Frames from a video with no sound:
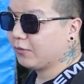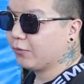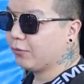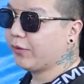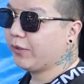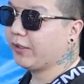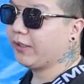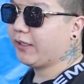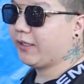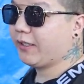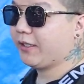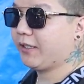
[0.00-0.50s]

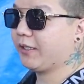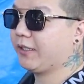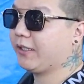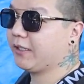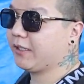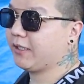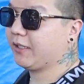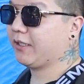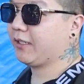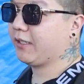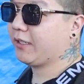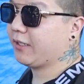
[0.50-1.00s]
Wih.
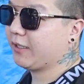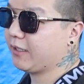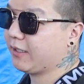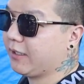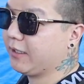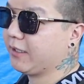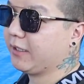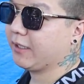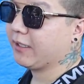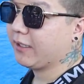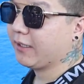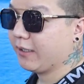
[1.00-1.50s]
Wah
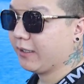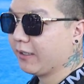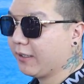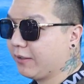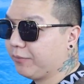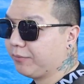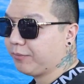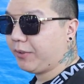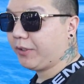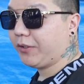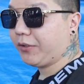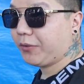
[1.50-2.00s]
banget, kami udah
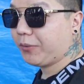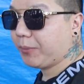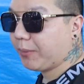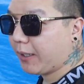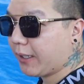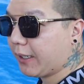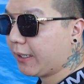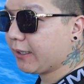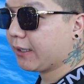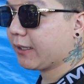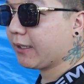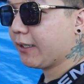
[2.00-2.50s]
wih.
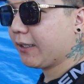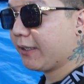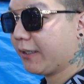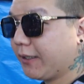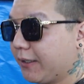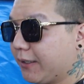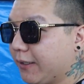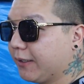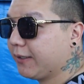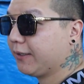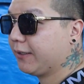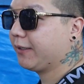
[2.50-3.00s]
banget.
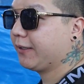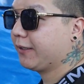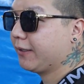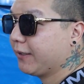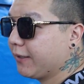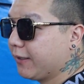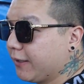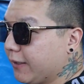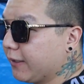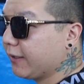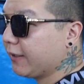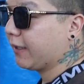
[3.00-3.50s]

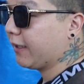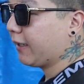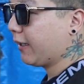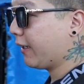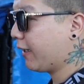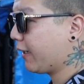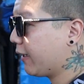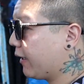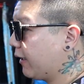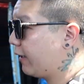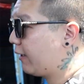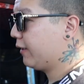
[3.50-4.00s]
Wih.
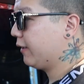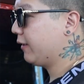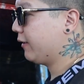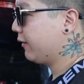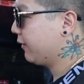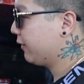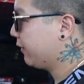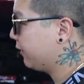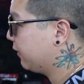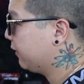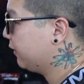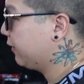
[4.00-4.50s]
Akhirnya.
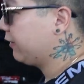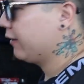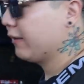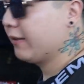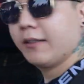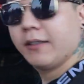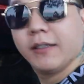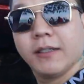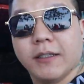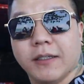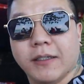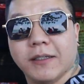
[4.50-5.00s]

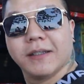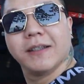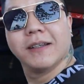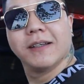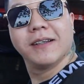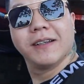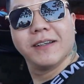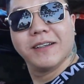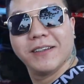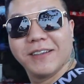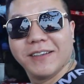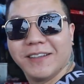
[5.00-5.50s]
Subaru,
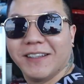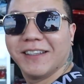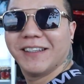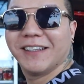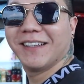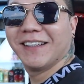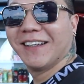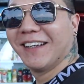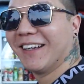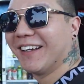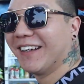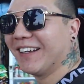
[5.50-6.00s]
Subaru,
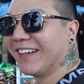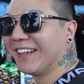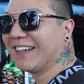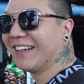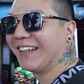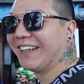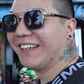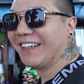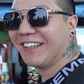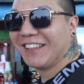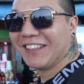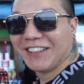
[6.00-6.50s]
wih. Wah
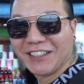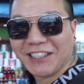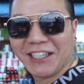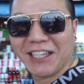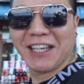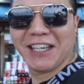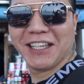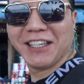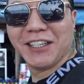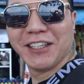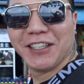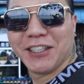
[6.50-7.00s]
banget.
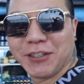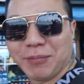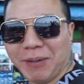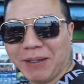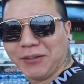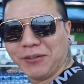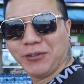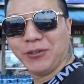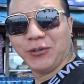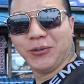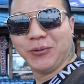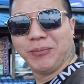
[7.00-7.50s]
Wih.
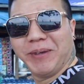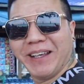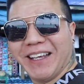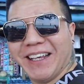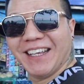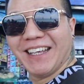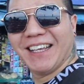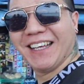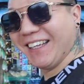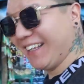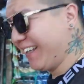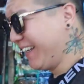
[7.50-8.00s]
Subaru,
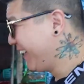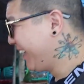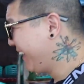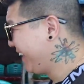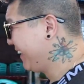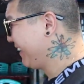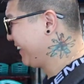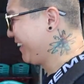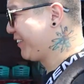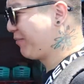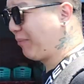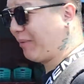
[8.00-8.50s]
wih.
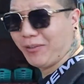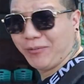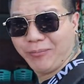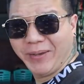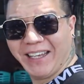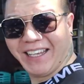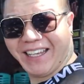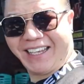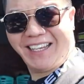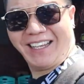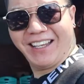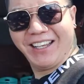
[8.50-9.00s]
Subaru,
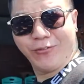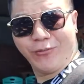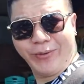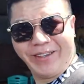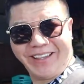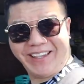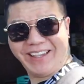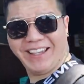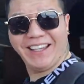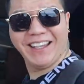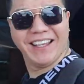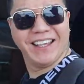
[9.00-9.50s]

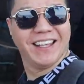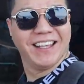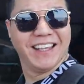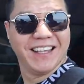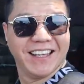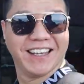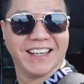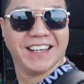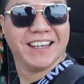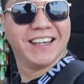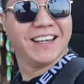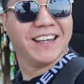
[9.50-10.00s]
wih.
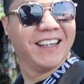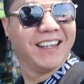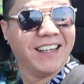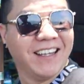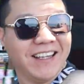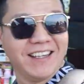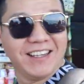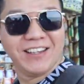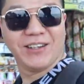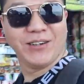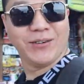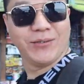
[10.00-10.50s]

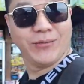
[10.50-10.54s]
Wih.